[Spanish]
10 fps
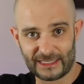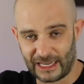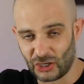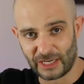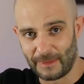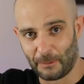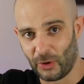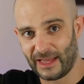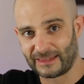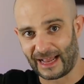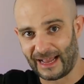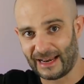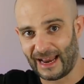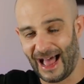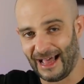Es que no se me puede
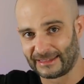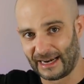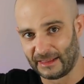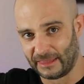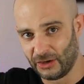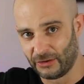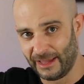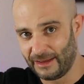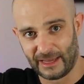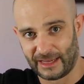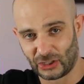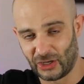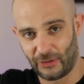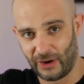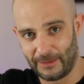atacar a traición, ¿eh? es que
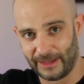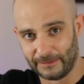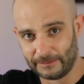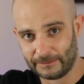soy adorable.